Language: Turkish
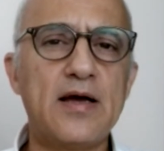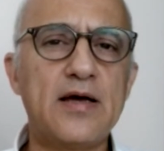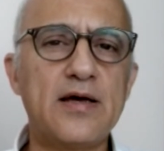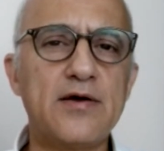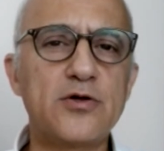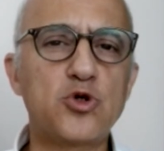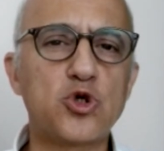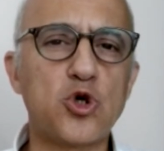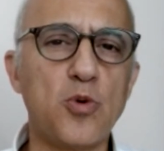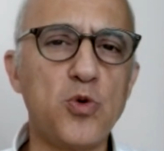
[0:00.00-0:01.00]
e,
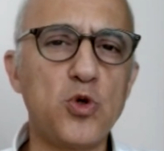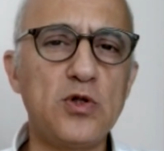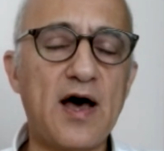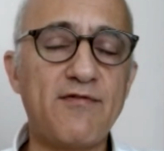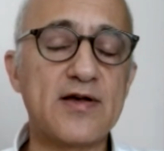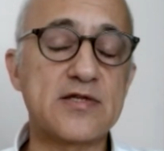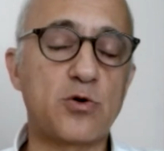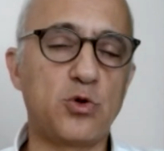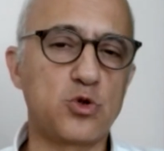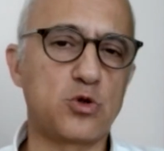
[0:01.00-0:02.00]
kömürün daha
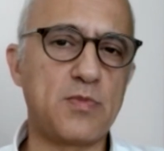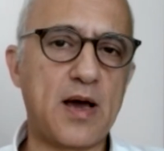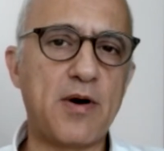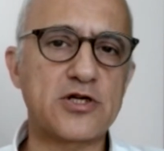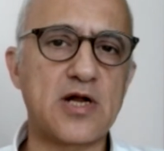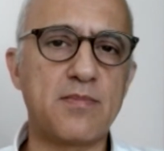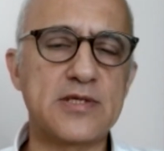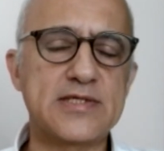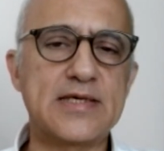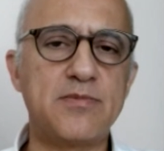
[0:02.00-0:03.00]
fazla konuşulmaya
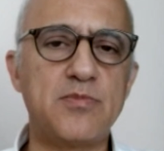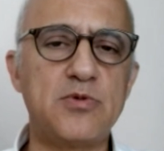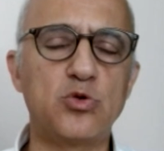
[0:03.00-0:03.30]
başlanması gibi